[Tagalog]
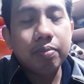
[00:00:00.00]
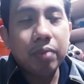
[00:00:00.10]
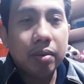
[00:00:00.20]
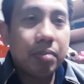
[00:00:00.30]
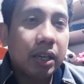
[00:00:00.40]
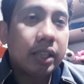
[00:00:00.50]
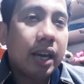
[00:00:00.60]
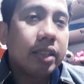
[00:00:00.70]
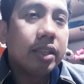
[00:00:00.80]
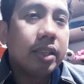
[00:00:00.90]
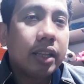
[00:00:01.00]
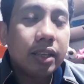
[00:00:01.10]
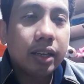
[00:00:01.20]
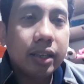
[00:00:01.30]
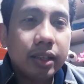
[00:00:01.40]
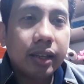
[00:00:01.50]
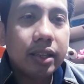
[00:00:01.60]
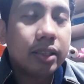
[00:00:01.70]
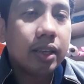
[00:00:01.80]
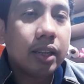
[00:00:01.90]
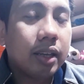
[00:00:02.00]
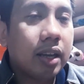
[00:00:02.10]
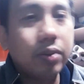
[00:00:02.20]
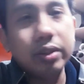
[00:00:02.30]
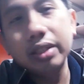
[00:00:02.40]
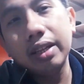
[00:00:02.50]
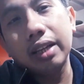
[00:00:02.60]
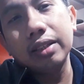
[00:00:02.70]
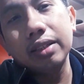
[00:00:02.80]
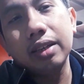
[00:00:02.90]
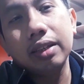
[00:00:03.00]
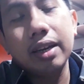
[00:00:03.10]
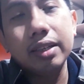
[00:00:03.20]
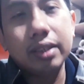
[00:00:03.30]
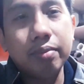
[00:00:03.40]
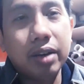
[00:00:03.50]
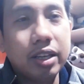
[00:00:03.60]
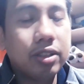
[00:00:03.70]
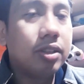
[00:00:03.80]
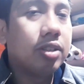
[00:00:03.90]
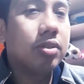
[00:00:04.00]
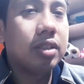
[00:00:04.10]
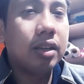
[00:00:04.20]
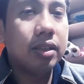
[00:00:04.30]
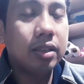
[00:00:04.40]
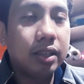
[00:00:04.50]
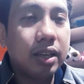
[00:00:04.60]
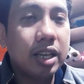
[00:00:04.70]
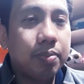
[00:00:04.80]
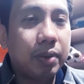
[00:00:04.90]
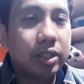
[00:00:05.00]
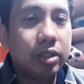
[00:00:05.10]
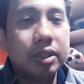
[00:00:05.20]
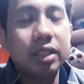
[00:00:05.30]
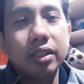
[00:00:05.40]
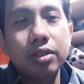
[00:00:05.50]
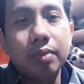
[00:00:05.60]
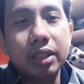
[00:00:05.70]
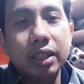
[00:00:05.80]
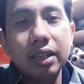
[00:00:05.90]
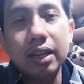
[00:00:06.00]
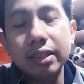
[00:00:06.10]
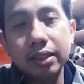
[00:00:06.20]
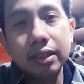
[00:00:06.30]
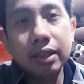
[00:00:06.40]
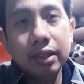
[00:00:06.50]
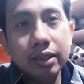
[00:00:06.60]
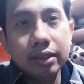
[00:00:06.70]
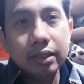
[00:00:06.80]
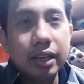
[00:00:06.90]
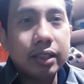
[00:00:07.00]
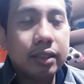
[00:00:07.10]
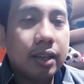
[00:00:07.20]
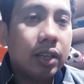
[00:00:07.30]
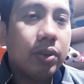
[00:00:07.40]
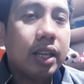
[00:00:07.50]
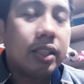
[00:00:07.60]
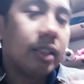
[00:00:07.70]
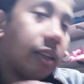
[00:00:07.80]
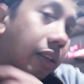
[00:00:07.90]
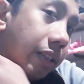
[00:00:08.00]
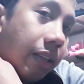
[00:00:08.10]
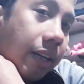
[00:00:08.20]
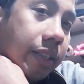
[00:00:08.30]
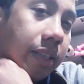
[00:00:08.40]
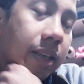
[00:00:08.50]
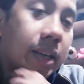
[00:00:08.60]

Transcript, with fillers: Papaganahin din natin yung kid rides na yan. Gagawin din natin yan guys. Abangan din yan guys. Pag dumating din yung materials, yan, gagawin natin yan yung kid rides.